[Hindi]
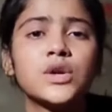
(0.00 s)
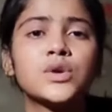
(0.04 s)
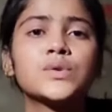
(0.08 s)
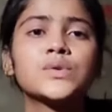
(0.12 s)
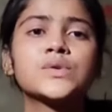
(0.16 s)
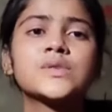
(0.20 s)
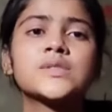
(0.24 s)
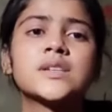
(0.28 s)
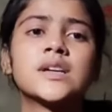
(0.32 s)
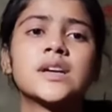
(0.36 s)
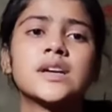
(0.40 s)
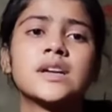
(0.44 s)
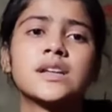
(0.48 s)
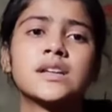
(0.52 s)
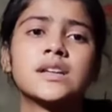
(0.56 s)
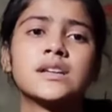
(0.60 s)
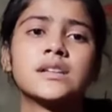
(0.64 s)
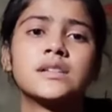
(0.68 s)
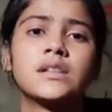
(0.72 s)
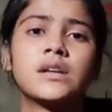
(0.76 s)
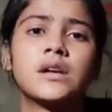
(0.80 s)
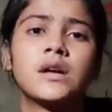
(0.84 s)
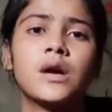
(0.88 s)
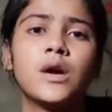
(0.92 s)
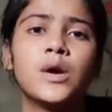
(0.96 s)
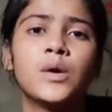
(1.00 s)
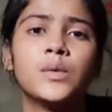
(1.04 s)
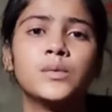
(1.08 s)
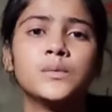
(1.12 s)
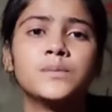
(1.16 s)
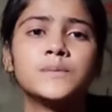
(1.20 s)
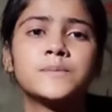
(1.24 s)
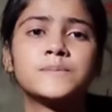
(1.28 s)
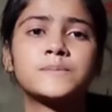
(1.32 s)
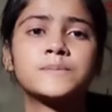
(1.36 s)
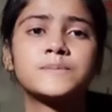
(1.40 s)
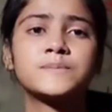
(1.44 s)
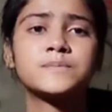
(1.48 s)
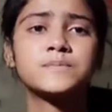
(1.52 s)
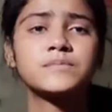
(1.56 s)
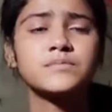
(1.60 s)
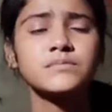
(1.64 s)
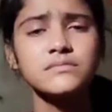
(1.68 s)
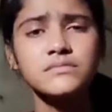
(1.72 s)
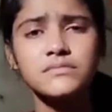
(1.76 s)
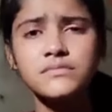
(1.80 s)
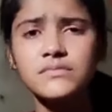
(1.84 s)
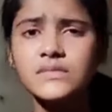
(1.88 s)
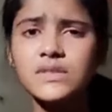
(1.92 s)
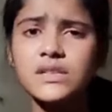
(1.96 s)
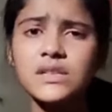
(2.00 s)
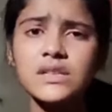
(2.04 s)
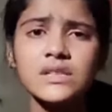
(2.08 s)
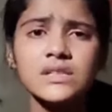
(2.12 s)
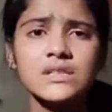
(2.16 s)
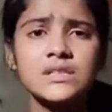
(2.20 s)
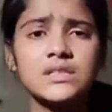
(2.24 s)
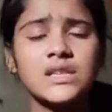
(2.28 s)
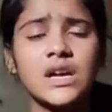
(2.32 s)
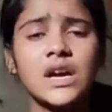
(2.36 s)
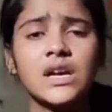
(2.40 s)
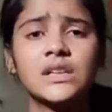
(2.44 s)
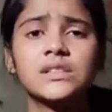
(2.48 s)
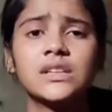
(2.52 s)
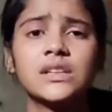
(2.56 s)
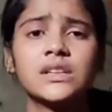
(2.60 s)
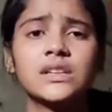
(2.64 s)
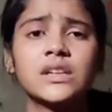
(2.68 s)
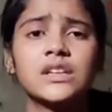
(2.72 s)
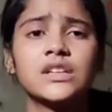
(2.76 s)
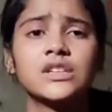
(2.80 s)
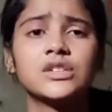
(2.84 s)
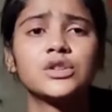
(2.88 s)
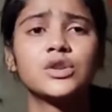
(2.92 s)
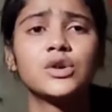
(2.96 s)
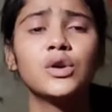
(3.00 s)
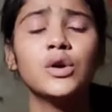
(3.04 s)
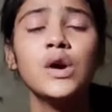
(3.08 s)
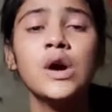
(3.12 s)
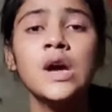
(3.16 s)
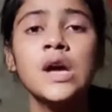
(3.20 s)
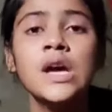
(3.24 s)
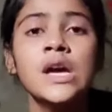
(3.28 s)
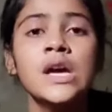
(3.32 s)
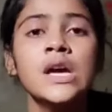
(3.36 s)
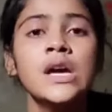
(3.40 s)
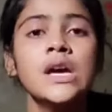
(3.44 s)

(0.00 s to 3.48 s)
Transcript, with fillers: उन्हें कुछ करके दिखाऊं ज्यादा नहीं तो